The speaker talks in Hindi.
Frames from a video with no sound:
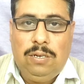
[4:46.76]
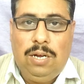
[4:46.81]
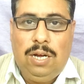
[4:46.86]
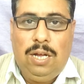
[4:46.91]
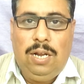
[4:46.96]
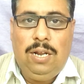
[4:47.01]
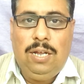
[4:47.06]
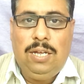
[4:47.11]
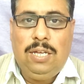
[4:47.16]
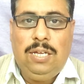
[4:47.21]

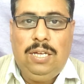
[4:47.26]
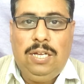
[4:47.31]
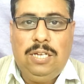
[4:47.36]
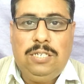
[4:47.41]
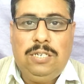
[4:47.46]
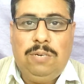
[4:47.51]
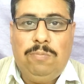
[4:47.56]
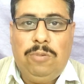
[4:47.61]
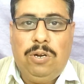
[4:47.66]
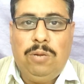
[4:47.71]
हालांकि ये
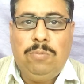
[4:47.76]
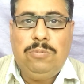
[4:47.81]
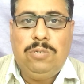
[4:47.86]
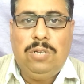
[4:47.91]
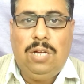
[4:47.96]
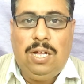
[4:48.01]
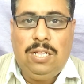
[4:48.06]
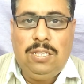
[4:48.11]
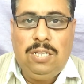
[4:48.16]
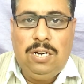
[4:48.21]
सिम्टम्स
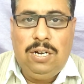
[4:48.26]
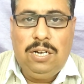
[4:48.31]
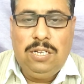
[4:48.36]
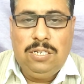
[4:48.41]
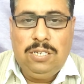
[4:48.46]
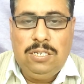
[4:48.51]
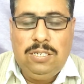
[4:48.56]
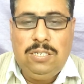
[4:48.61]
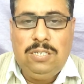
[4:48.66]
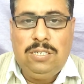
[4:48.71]
अदर
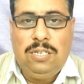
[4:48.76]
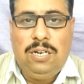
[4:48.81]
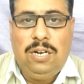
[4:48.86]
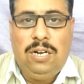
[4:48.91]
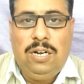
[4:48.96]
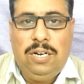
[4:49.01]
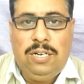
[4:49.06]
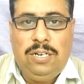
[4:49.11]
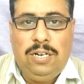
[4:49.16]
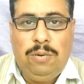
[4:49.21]
डिजीज से
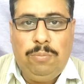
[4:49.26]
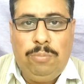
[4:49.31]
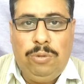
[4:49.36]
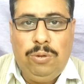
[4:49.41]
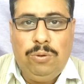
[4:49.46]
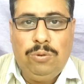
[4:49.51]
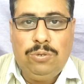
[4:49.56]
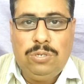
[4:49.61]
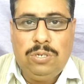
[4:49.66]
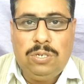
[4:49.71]
रिलेटेड भी
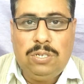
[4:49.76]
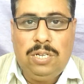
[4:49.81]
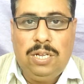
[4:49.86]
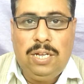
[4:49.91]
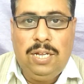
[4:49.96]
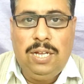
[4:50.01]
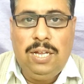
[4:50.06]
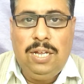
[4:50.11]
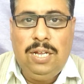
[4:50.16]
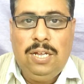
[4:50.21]
हो सकते
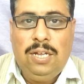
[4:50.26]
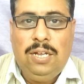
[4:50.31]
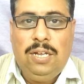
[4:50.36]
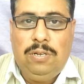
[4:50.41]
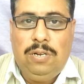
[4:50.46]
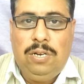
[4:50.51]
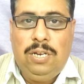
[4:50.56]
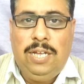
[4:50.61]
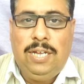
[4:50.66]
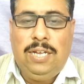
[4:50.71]
हैं
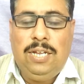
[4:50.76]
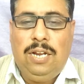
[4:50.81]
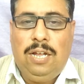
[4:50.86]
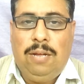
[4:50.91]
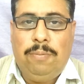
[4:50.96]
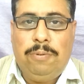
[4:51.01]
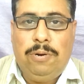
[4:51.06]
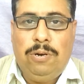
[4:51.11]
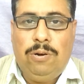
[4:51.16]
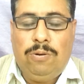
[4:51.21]
लेकिन
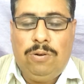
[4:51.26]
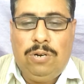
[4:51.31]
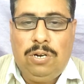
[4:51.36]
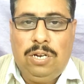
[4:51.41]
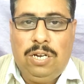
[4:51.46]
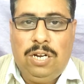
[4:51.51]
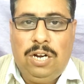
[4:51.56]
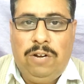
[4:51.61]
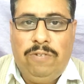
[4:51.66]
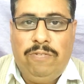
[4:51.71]
आपके डॉक्टर
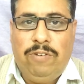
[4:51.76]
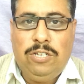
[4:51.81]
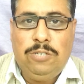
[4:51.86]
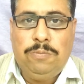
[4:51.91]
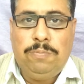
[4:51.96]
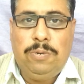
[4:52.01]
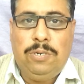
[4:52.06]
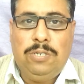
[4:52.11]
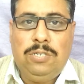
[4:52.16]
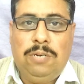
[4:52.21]
की एडवाइस
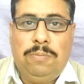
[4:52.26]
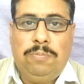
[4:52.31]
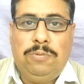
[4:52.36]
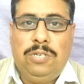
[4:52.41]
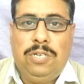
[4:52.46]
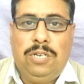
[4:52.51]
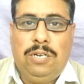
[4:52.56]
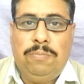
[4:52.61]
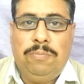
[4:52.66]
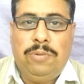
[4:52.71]
पर जब
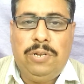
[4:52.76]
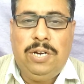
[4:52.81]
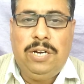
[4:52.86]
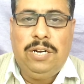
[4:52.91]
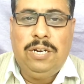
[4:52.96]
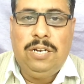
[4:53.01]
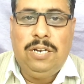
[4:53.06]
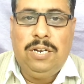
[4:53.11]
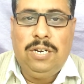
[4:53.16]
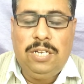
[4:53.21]
सीरम
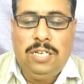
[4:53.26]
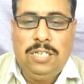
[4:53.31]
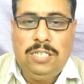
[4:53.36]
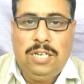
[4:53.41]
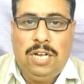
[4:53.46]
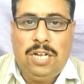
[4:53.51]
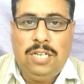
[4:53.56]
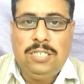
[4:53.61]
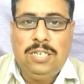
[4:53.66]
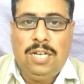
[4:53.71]
क्रिएटिनिन की
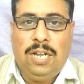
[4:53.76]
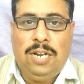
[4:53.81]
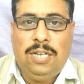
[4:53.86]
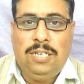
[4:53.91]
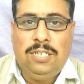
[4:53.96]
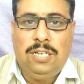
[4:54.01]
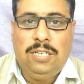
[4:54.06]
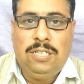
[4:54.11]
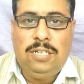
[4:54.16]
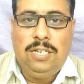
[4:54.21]
जांच कराई
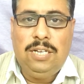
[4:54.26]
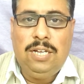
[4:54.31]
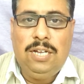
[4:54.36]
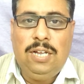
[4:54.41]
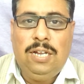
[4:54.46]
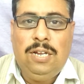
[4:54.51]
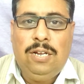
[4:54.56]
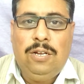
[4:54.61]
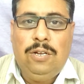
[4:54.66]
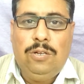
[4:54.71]
जाती
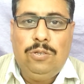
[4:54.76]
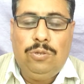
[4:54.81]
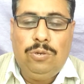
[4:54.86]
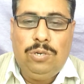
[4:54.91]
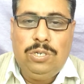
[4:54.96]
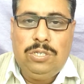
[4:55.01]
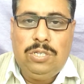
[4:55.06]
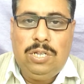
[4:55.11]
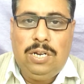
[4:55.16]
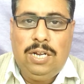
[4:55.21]
है तो
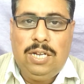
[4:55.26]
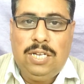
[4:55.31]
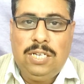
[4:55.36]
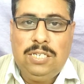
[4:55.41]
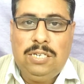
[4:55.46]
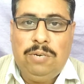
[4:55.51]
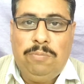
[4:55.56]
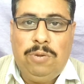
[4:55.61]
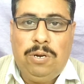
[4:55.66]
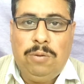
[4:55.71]
इस तरह के
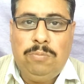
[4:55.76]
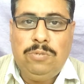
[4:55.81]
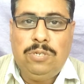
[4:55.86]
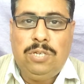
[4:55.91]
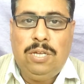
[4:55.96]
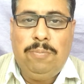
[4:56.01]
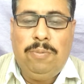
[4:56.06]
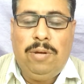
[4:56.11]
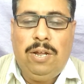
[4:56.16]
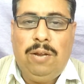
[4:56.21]
सिम्टम्स
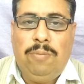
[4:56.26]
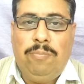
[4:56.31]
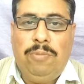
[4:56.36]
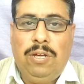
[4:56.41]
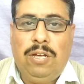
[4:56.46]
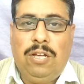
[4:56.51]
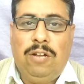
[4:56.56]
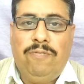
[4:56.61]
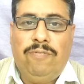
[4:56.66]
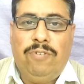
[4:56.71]
के बारे में
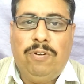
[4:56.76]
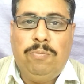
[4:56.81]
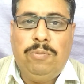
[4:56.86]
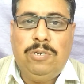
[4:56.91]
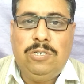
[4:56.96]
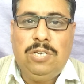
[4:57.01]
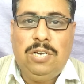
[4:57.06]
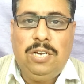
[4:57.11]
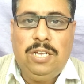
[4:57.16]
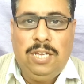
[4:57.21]

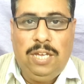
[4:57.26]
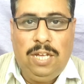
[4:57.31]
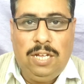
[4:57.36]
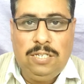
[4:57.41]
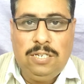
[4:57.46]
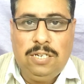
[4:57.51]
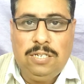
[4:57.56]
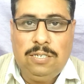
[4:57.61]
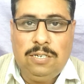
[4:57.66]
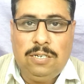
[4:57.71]
कंफर्मेशन किया
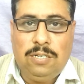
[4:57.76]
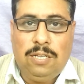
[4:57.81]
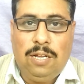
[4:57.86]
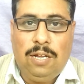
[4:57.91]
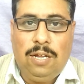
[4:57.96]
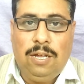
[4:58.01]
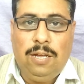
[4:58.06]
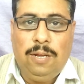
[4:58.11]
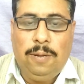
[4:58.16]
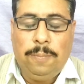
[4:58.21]
जा
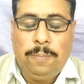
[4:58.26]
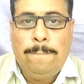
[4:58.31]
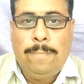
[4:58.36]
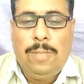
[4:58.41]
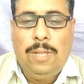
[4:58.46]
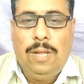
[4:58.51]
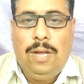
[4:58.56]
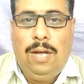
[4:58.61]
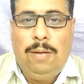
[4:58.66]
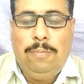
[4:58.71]
सकता है
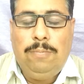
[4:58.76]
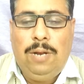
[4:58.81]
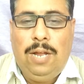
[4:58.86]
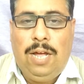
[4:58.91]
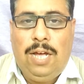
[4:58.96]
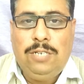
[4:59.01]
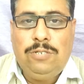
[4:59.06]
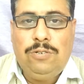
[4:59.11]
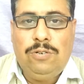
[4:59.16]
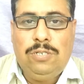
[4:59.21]
अब
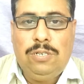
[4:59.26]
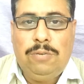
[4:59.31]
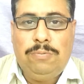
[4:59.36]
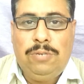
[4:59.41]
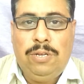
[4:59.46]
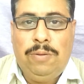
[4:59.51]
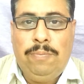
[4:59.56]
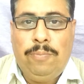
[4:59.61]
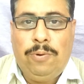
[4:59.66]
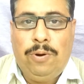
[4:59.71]
लास्ट और
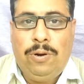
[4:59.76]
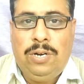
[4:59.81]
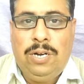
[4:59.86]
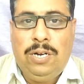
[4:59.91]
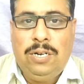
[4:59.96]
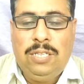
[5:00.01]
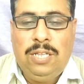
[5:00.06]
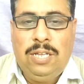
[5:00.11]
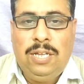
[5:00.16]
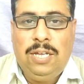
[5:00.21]
सबसे
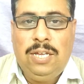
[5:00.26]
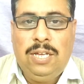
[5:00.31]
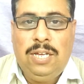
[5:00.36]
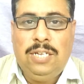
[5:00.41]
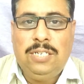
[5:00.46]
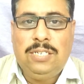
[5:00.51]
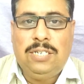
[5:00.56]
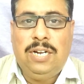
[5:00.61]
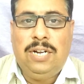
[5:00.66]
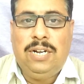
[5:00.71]
इम्पॉर्टेंट थिंग कि
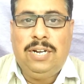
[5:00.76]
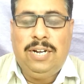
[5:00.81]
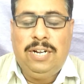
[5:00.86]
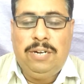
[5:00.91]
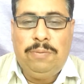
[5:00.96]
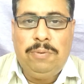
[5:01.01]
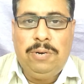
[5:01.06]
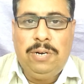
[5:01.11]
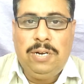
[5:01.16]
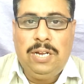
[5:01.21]
इसके
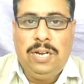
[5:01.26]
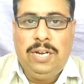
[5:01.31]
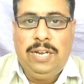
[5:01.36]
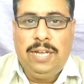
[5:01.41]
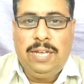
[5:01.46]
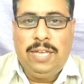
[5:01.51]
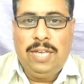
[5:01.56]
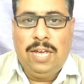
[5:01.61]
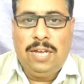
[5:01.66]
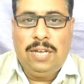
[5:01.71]
ट्रीटमेंट के
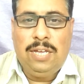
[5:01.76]
लिए क्या